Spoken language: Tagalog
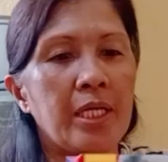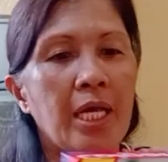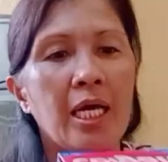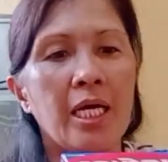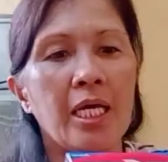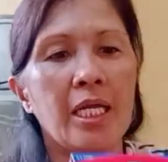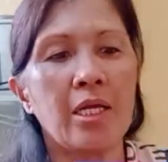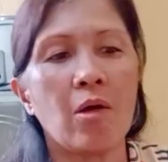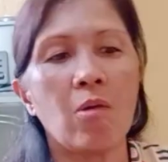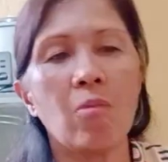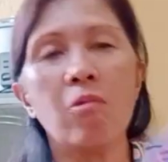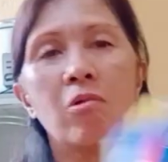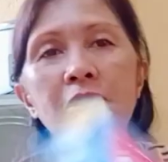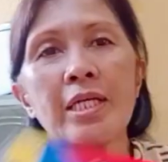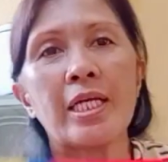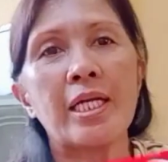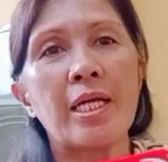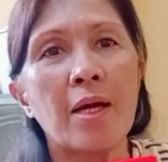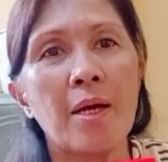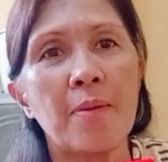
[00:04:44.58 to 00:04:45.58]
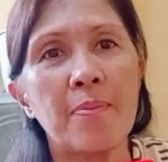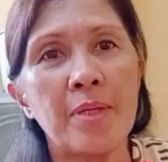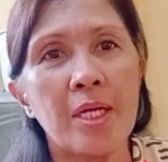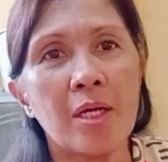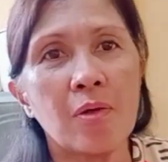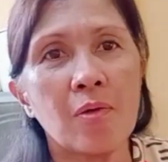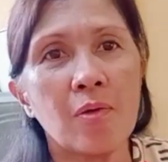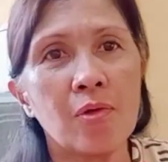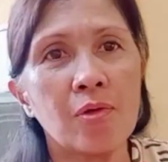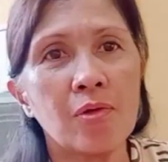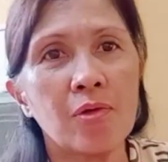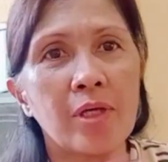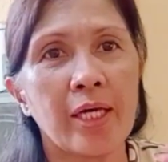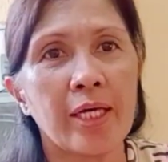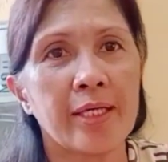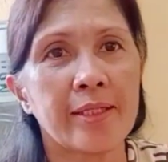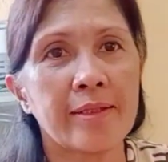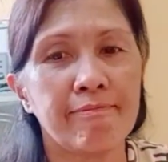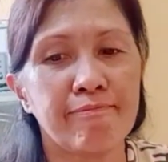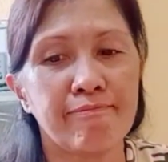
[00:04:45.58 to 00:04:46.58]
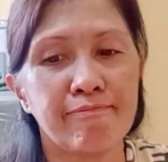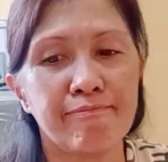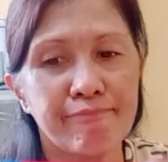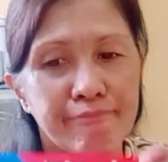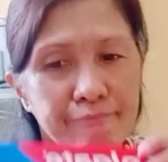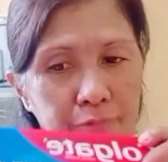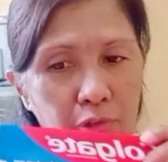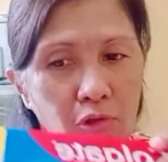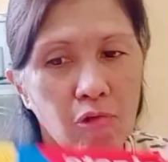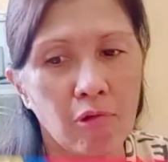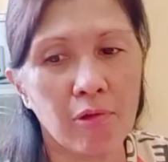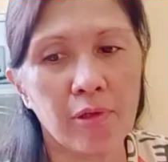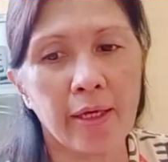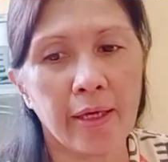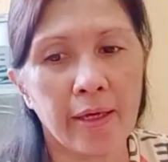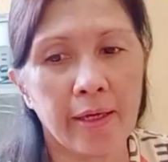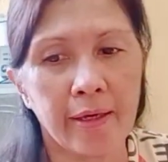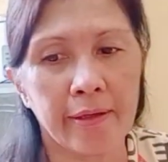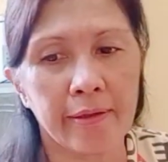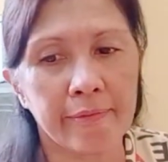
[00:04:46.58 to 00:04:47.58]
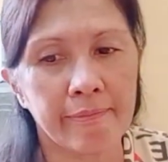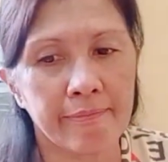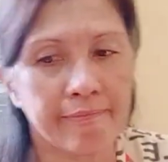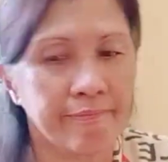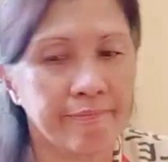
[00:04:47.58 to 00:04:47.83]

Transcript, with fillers: dahil naubusan na kami ng Colgate, Colgate,